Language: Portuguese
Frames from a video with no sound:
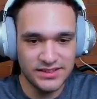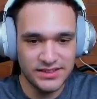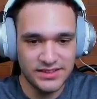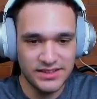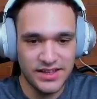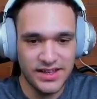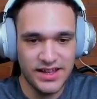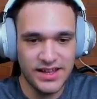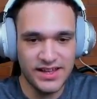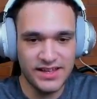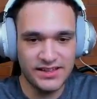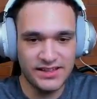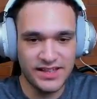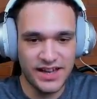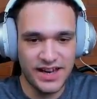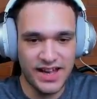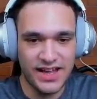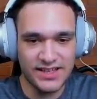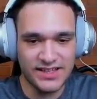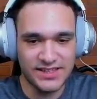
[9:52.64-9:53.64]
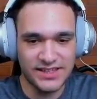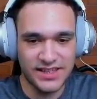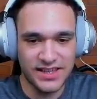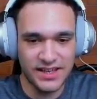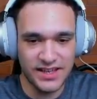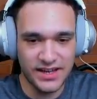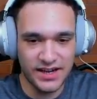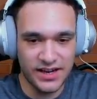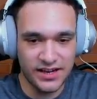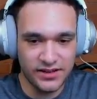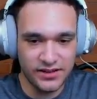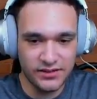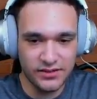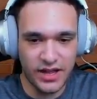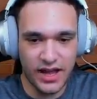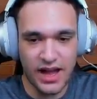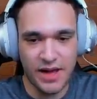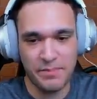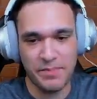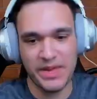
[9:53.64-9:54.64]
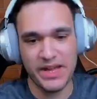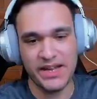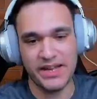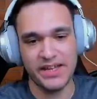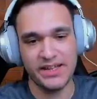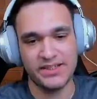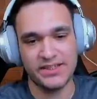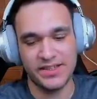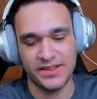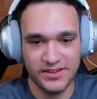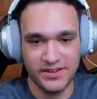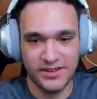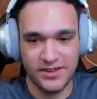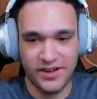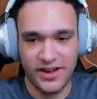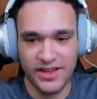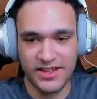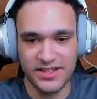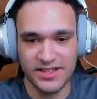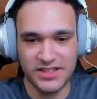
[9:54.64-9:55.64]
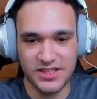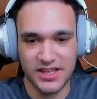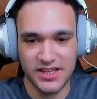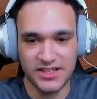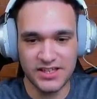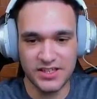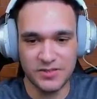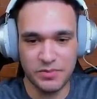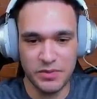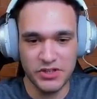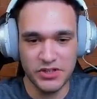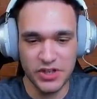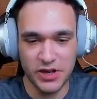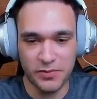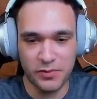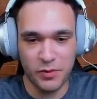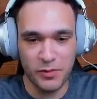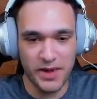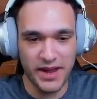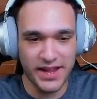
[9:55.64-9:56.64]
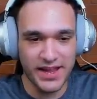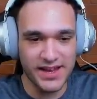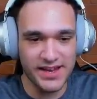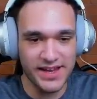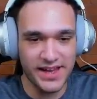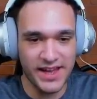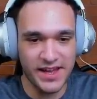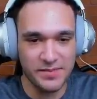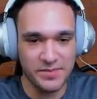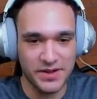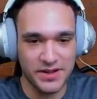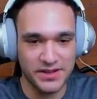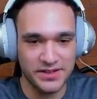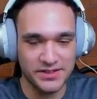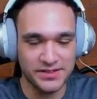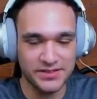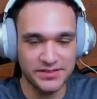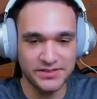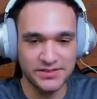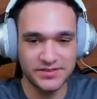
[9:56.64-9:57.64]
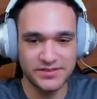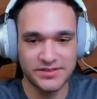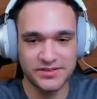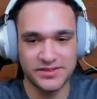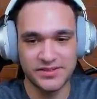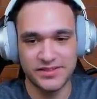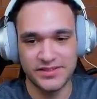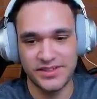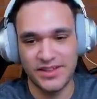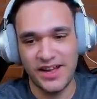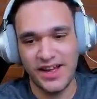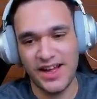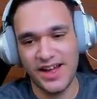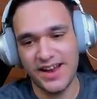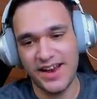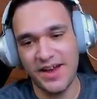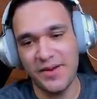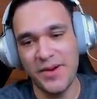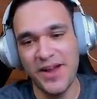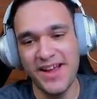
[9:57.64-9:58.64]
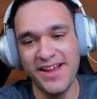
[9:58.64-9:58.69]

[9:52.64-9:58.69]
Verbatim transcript: Eita lasqueira. Ah, beleza. Ai, que esse speed up, como é que ele é, mano? Ah, não.